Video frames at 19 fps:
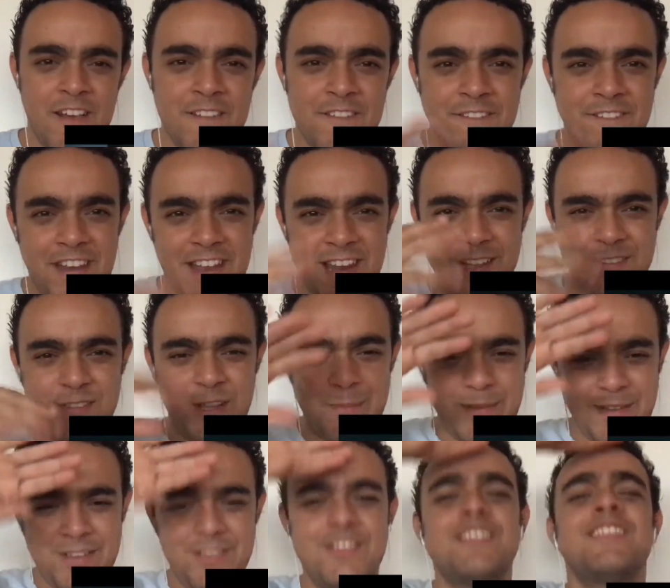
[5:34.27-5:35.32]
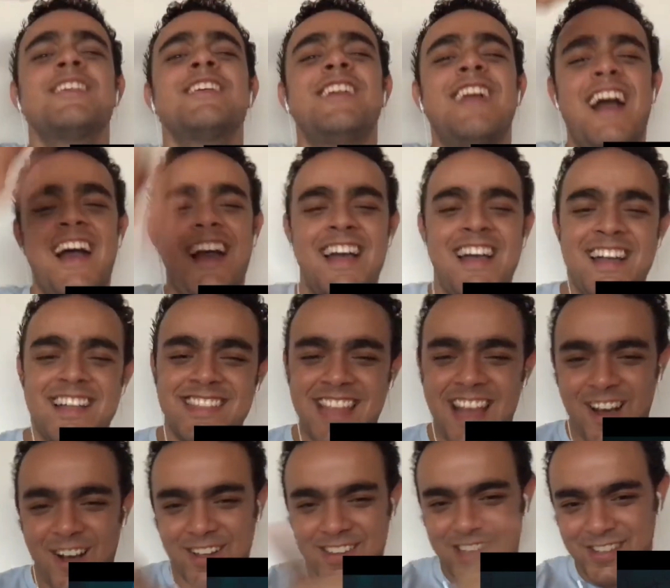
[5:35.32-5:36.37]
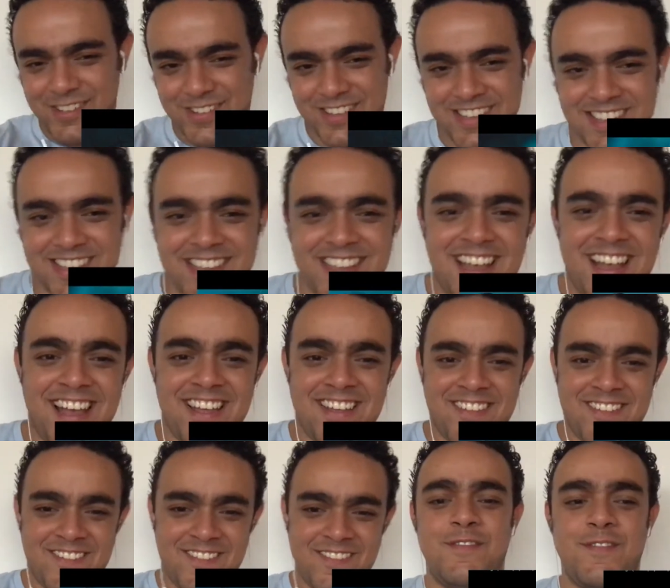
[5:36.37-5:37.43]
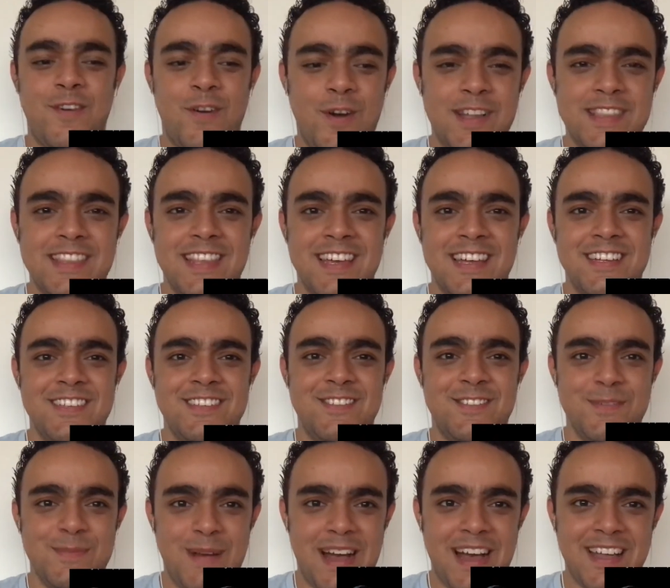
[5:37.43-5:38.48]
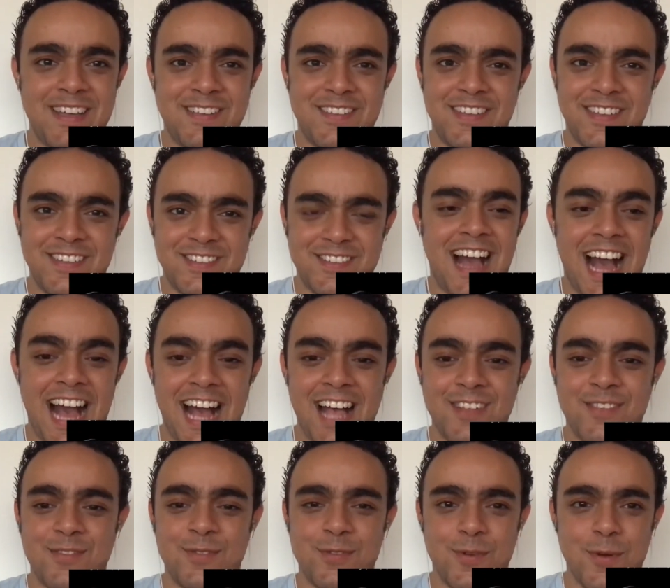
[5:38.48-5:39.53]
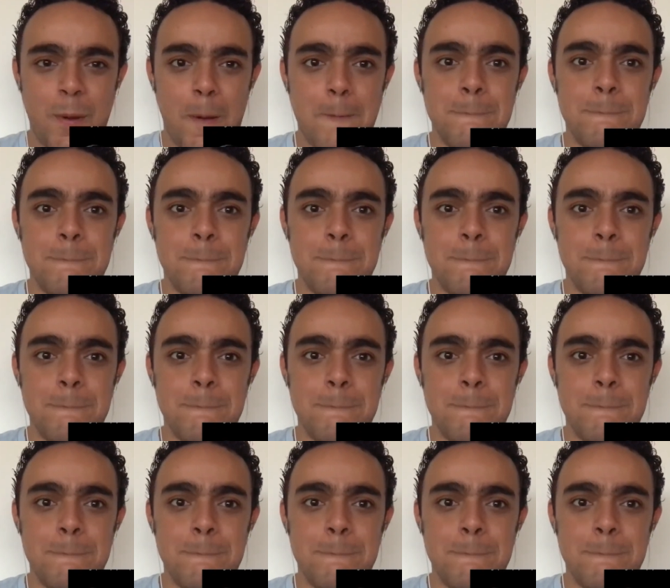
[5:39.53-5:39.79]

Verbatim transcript: Fé na sua mandinga, na roda ginga foda demais, gente. Arrasou